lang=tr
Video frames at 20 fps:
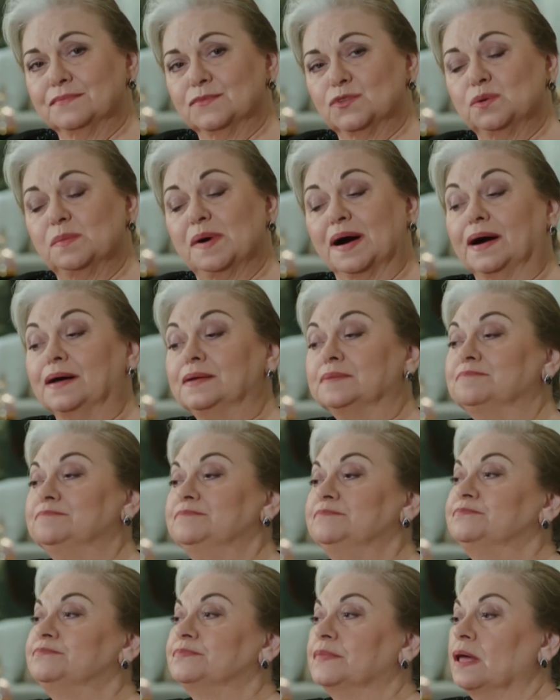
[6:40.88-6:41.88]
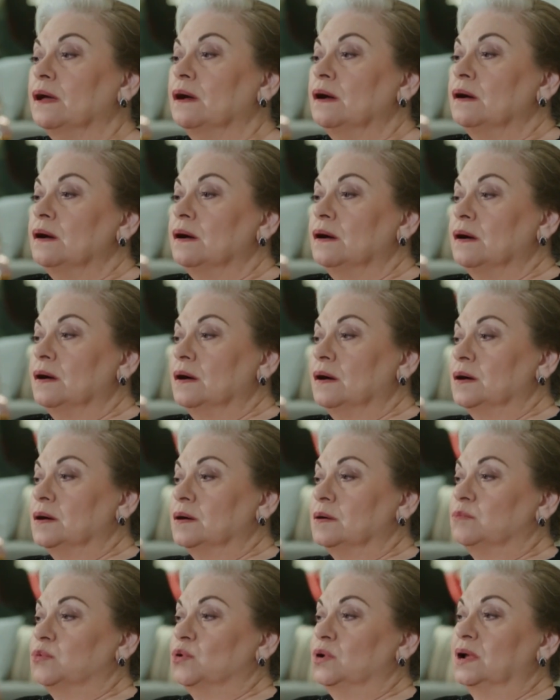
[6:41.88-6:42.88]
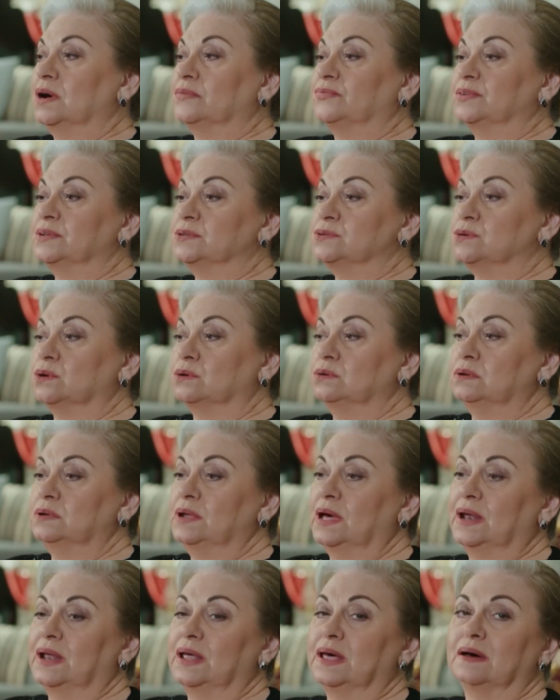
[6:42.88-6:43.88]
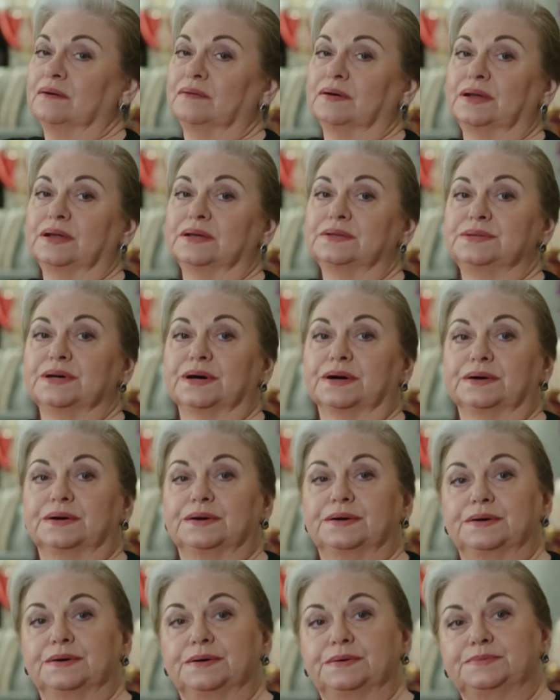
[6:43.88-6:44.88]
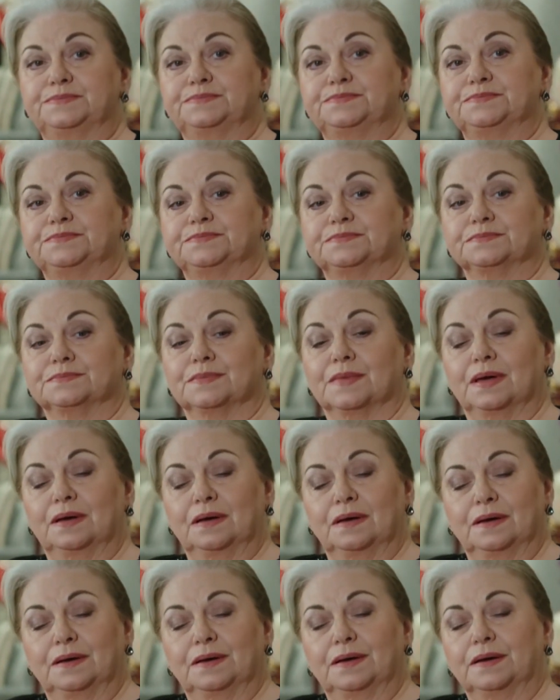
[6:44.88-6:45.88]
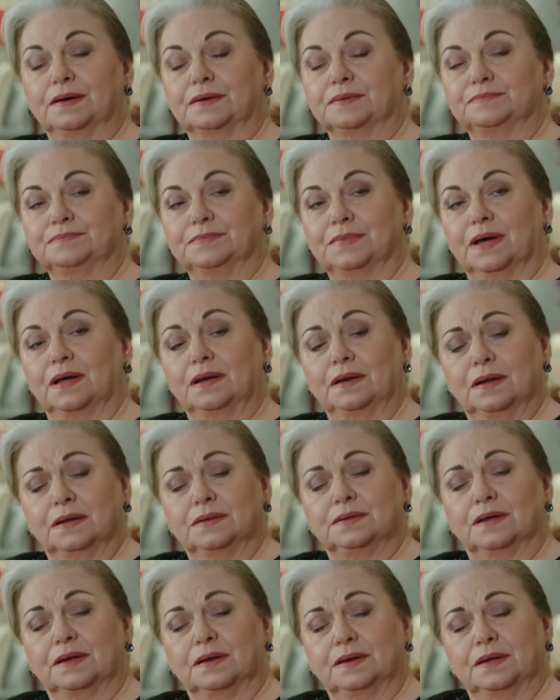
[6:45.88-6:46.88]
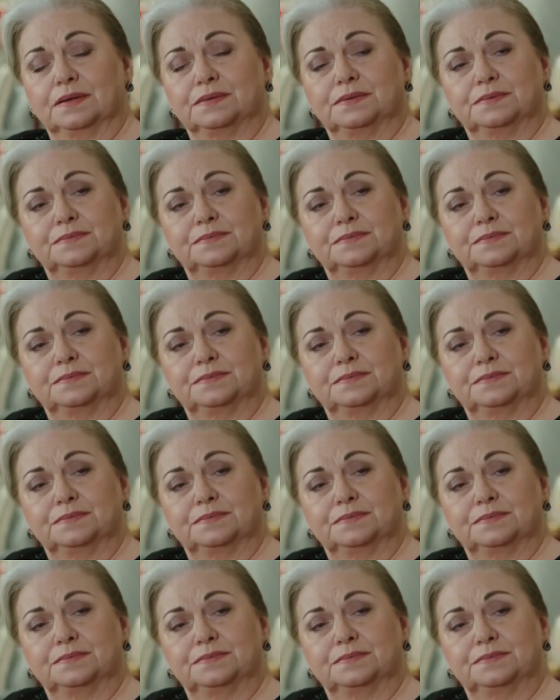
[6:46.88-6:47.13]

Dur bakalım. Bu lafın sonu nereye varacak? Ee, anlat anlat.